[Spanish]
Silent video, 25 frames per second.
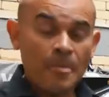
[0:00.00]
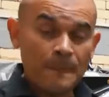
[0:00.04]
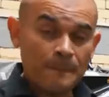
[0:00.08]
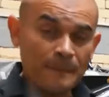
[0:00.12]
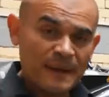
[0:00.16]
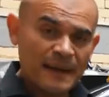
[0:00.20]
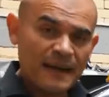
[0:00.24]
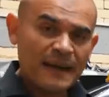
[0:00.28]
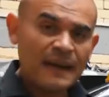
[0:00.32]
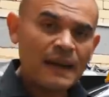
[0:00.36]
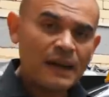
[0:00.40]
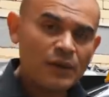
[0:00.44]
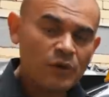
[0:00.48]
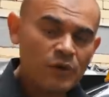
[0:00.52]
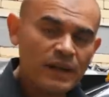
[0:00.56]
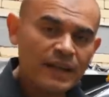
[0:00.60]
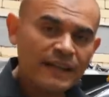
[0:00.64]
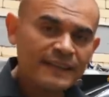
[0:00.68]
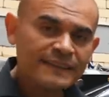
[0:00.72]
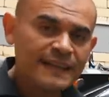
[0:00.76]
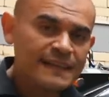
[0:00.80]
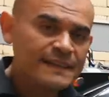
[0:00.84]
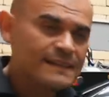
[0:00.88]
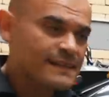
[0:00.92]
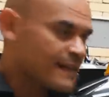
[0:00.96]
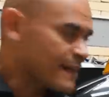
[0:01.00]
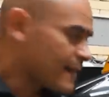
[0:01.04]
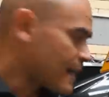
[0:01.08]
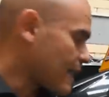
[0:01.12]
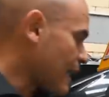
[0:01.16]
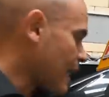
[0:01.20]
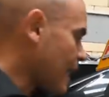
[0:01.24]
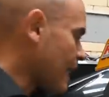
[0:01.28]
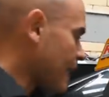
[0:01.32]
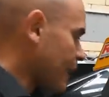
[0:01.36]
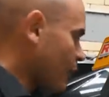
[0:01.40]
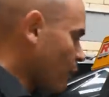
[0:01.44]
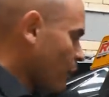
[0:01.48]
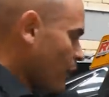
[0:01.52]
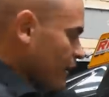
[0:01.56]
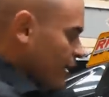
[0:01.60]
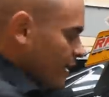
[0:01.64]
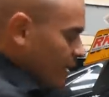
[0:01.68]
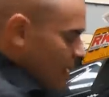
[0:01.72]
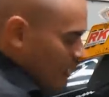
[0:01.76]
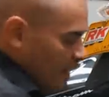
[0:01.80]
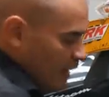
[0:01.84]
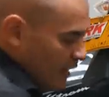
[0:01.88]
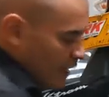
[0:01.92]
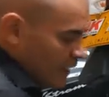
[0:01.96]
Para la rueda trasera, al igual que
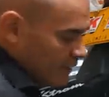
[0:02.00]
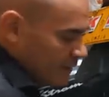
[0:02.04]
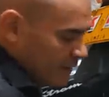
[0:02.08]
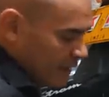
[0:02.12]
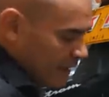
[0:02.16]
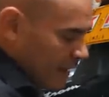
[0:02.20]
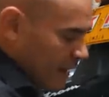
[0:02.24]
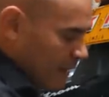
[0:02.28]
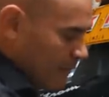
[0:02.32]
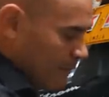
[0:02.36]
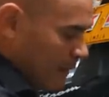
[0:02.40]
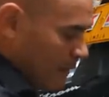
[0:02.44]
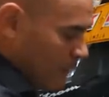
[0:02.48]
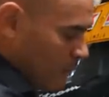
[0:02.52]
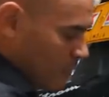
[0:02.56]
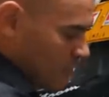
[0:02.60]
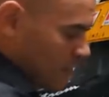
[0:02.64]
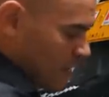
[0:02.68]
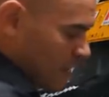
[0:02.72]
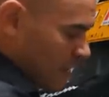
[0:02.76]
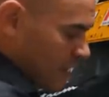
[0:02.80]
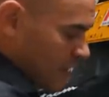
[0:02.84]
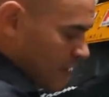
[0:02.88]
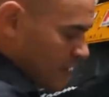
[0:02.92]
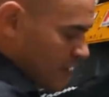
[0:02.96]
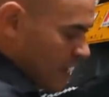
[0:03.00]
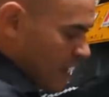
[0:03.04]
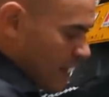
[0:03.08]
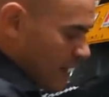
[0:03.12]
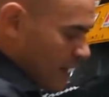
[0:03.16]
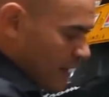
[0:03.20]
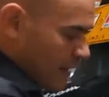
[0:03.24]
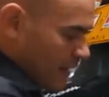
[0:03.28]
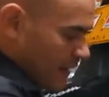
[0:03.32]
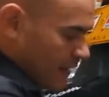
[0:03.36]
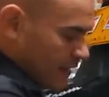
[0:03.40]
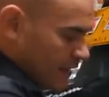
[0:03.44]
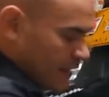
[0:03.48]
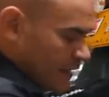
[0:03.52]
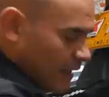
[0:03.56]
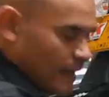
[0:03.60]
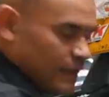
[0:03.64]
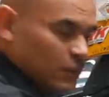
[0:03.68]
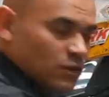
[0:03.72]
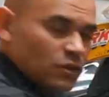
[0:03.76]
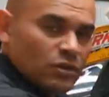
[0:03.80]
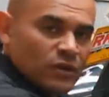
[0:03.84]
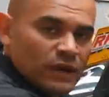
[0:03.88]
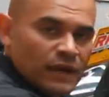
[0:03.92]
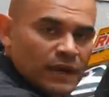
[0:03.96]
en la delantera, vamos a iniciar
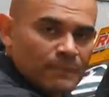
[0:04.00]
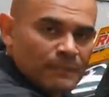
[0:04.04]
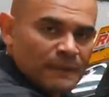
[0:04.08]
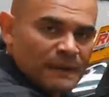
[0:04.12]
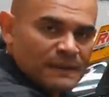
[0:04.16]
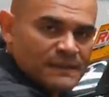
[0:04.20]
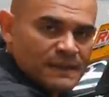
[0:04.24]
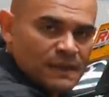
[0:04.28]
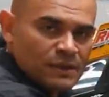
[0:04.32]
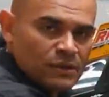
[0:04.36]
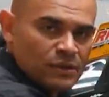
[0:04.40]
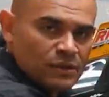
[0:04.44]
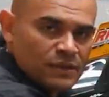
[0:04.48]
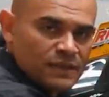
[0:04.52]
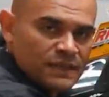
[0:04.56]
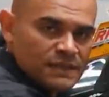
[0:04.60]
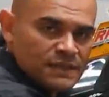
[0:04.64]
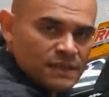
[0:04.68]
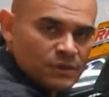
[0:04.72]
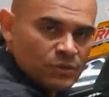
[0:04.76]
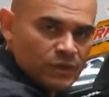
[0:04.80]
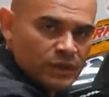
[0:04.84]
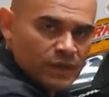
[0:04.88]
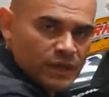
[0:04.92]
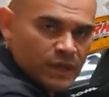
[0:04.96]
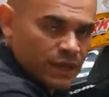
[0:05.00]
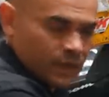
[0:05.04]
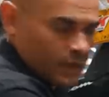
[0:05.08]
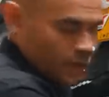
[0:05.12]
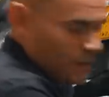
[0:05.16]
retirando el pasador de seguridad.